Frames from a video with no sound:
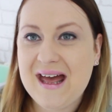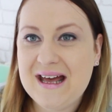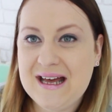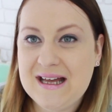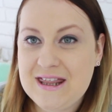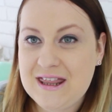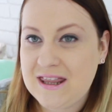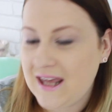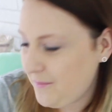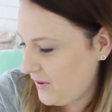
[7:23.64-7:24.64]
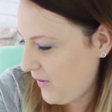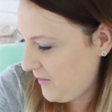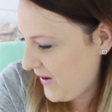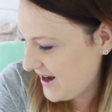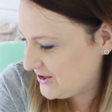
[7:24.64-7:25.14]
E, nie
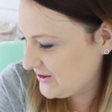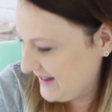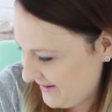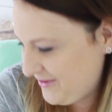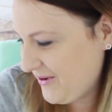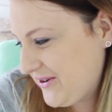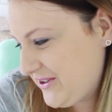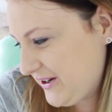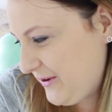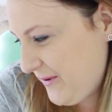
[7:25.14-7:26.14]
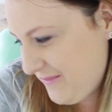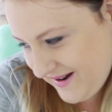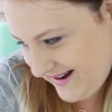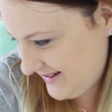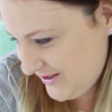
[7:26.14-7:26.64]
było płaczu, nie było krzyku,
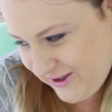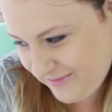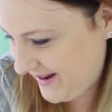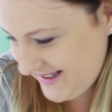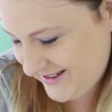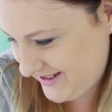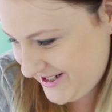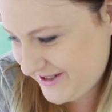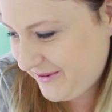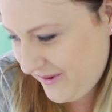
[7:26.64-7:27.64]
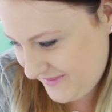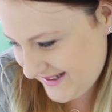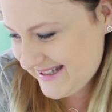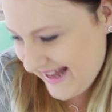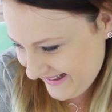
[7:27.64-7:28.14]
bo Leoś to bardzo grzeczny
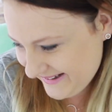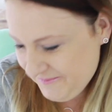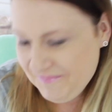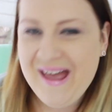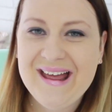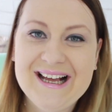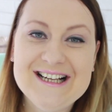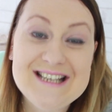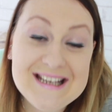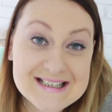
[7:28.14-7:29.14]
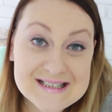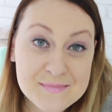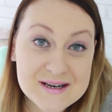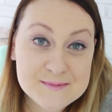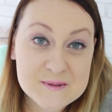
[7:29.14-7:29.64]
chłopiec, tak? E, dzięki za
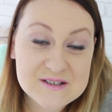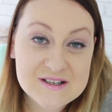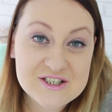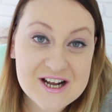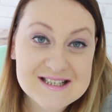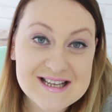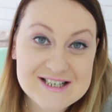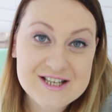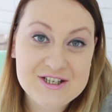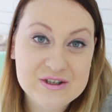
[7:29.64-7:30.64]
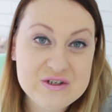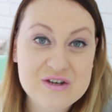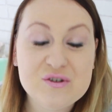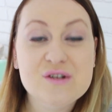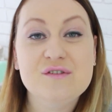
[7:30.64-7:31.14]
mile spędzony czas, zajrzyjcie do
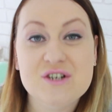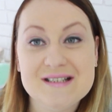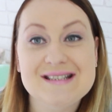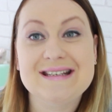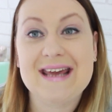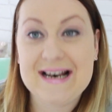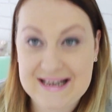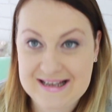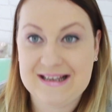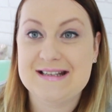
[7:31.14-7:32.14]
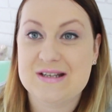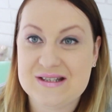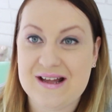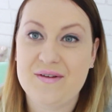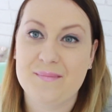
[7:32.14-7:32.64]
dziewczyn, wszystkie linki
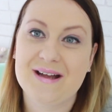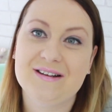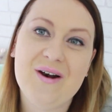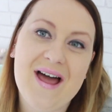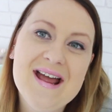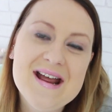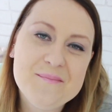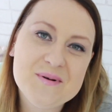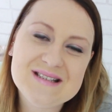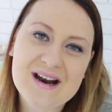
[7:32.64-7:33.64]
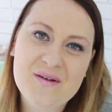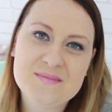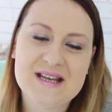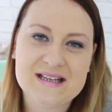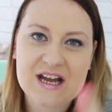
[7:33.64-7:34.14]
zostawiam na dole.
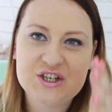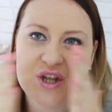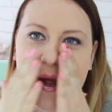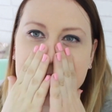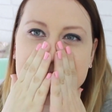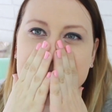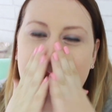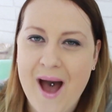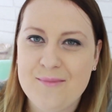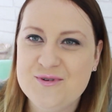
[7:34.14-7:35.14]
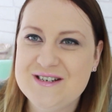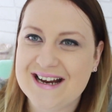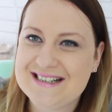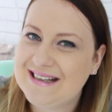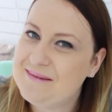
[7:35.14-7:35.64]
Pozdrawiam serdecznie, Mua,
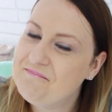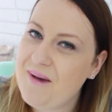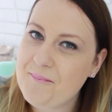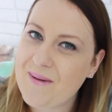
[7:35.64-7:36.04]
buziaczki, pa